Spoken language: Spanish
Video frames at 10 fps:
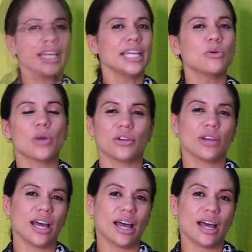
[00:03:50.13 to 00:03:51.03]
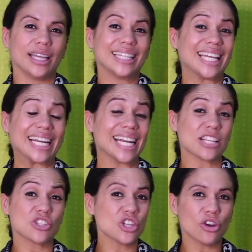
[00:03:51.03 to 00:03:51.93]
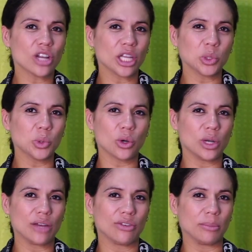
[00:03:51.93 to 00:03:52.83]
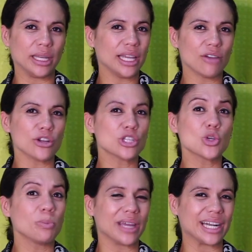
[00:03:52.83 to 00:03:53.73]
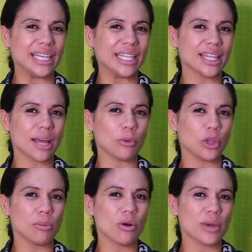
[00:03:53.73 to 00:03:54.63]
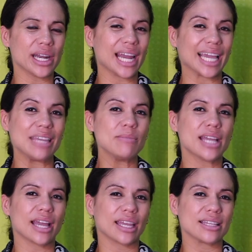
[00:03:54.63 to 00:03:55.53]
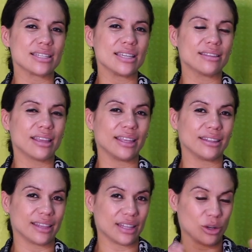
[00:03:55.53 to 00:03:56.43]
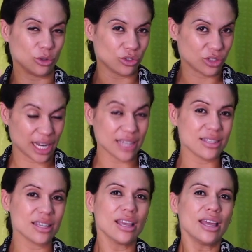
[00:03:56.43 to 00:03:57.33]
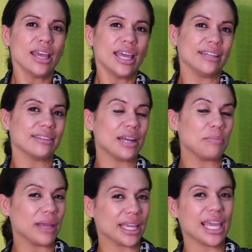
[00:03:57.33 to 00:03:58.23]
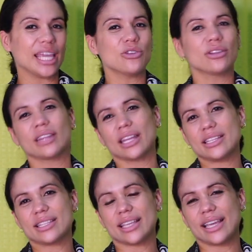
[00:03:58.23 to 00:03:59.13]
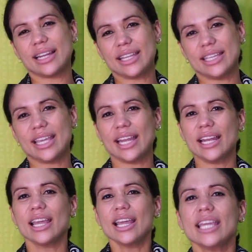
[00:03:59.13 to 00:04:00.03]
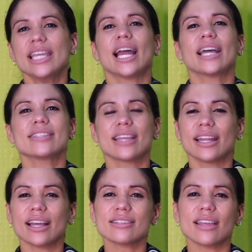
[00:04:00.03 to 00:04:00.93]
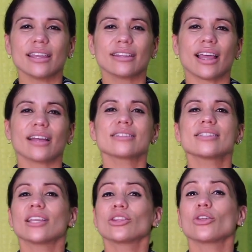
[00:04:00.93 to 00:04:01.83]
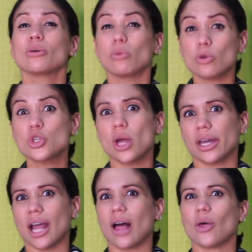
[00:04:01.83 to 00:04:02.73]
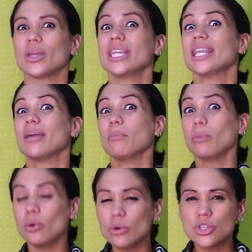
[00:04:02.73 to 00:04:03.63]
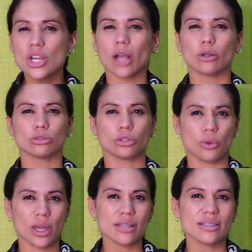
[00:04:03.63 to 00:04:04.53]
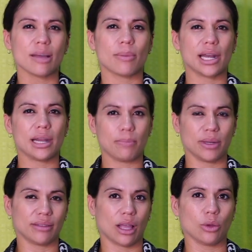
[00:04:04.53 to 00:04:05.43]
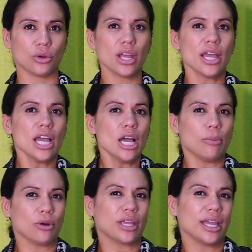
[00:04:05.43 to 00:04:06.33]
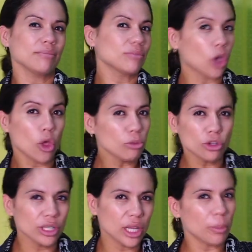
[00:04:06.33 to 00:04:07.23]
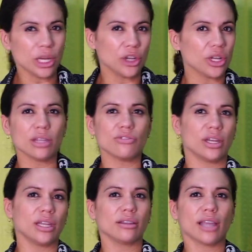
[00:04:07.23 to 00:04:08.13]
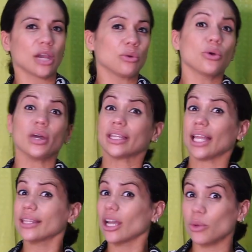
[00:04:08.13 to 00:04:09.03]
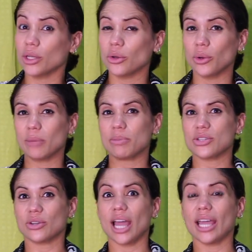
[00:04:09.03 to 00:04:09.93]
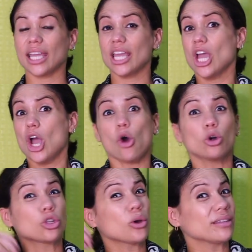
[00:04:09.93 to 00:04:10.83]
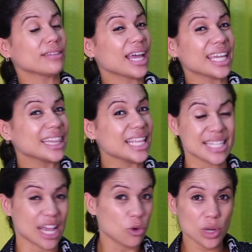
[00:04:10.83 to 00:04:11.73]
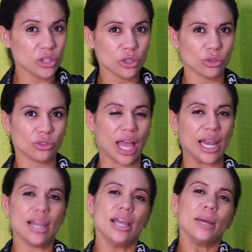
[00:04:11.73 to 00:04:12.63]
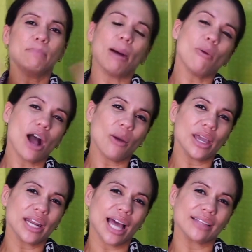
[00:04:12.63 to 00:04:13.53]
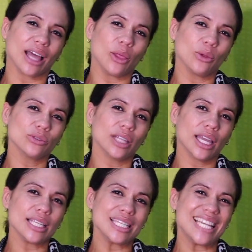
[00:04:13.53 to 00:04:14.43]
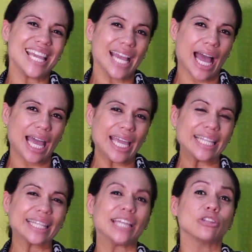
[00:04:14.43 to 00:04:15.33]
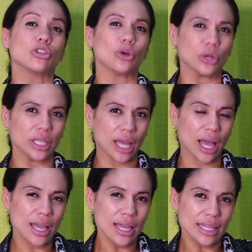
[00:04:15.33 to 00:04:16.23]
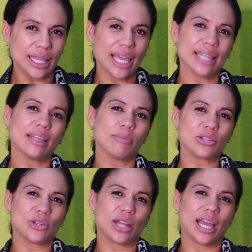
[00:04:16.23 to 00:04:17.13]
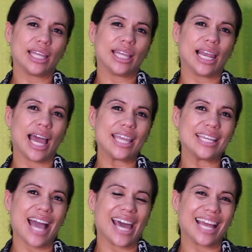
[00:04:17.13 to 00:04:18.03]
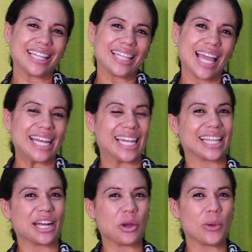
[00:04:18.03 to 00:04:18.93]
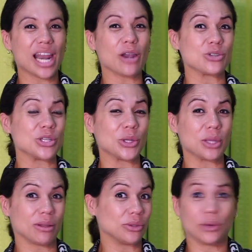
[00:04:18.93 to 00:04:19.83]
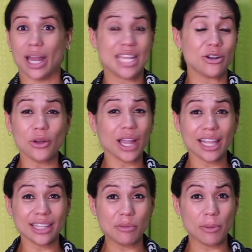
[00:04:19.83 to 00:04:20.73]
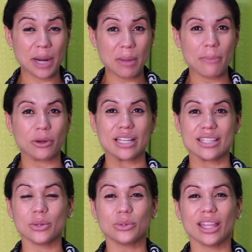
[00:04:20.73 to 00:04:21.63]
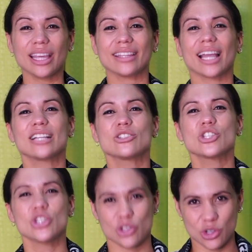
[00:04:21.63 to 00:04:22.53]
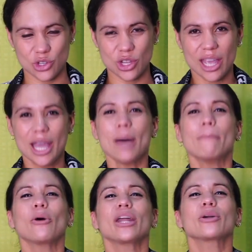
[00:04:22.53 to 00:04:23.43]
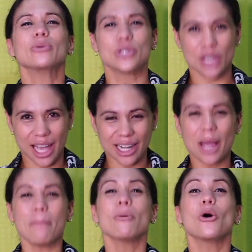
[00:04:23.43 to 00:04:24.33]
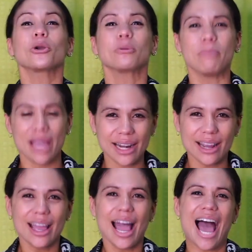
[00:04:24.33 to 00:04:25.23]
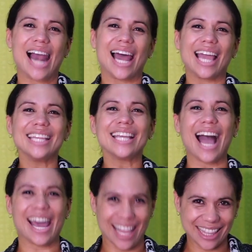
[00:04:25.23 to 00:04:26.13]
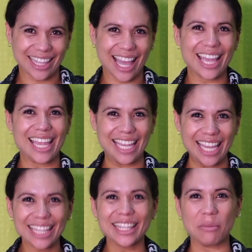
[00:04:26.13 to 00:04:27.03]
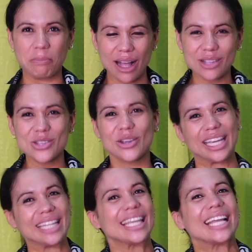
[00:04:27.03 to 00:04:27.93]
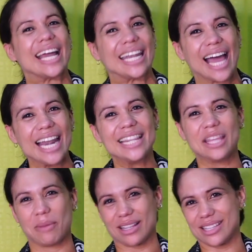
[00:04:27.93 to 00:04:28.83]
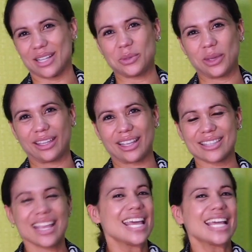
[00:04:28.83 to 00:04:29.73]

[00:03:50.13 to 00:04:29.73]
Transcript: Y bueno, la interrelación que tuvo con la familia fue súper linda. Podemos ver la química que existe entre los tres, entre el pequeño, entre Giselle y él. Y las escenas están siendo de mucho agrado y de mucha controversia para el espectador, porque todo el mundo tiene opiniones diferentes. Algunos están de acuerdo con el personaje, otros están en desacuerdo total. Vamos a ver hasta dónde llega esta historia de este personaje de Alain Aranda en la telenovela Los Hijos de Pandora. Y no nos queda tiempo para más porque sé que ustedes están ansiosos por escuchar, por ver a Alain Aranda en este espacio, en este canal de Más Dueñas.